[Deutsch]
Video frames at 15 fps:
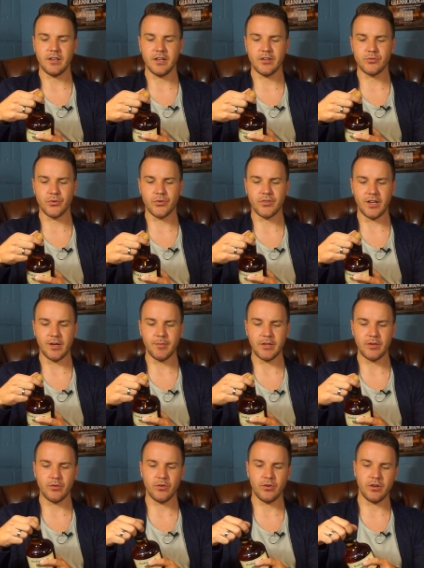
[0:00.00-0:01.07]
Andrew
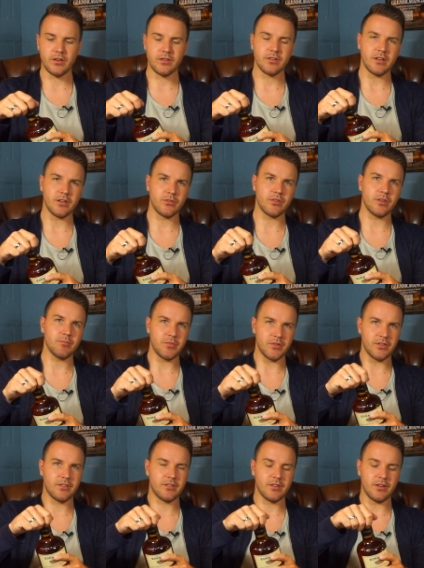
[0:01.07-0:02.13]
Simonton gehört, also dem
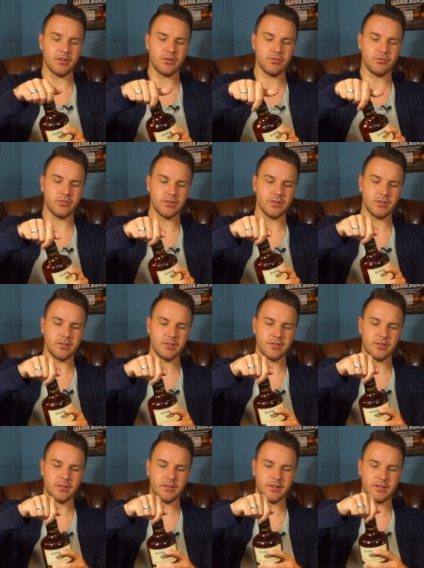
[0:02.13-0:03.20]
Besitzer auch von
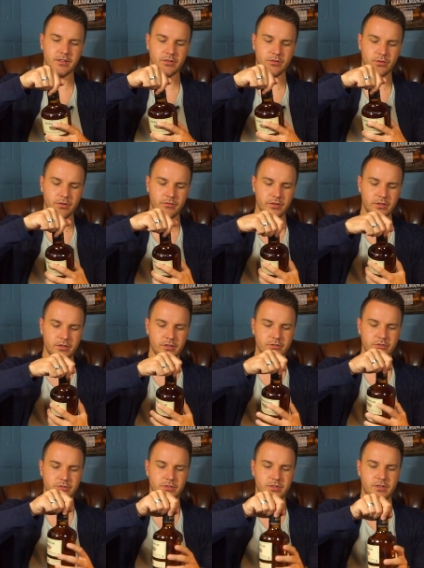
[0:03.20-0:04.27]
Signatory
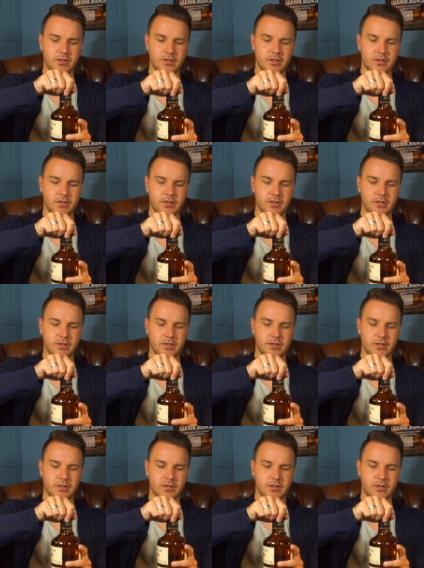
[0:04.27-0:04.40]
Vintage.